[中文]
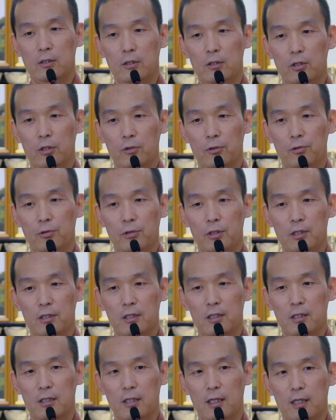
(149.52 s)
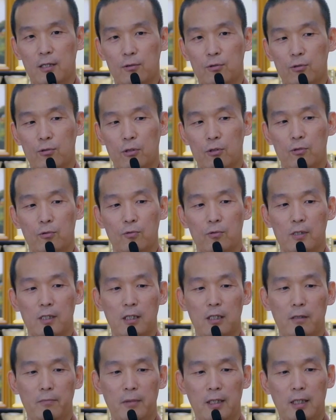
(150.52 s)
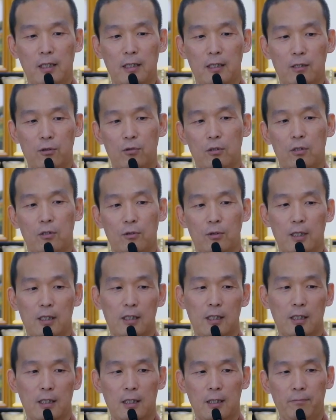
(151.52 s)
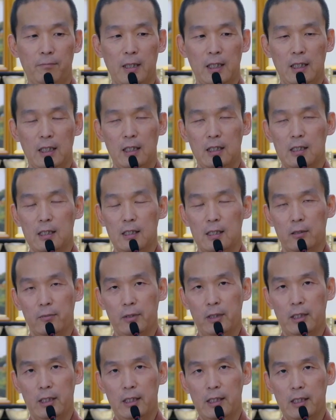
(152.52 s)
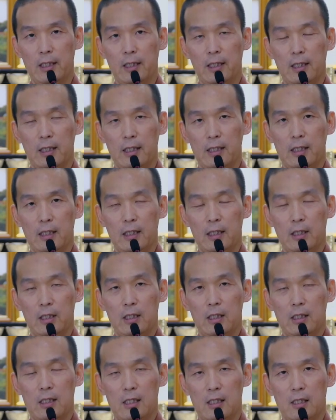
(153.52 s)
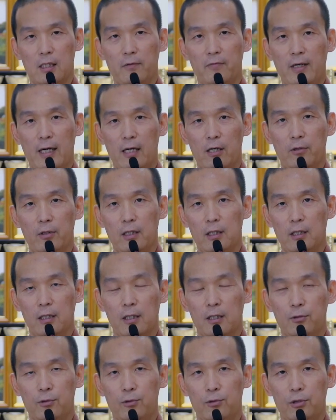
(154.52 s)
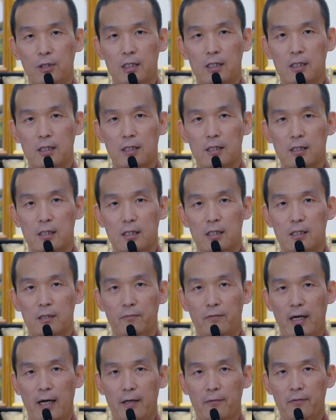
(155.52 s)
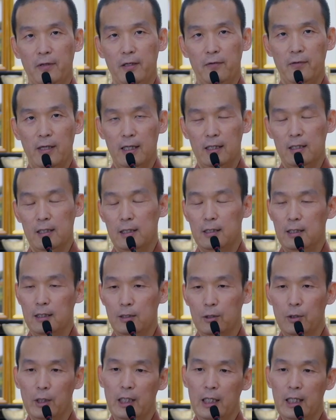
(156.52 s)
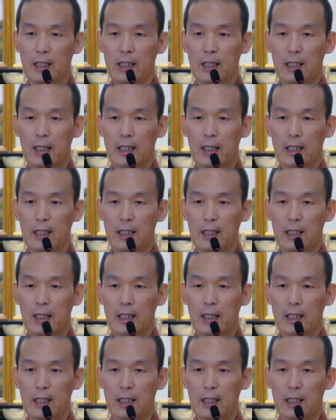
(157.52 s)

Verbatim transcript: 修学圣道最殊胜的命根，最重要的根本因是什么呢？则法会能够抉择是法非法的智慧。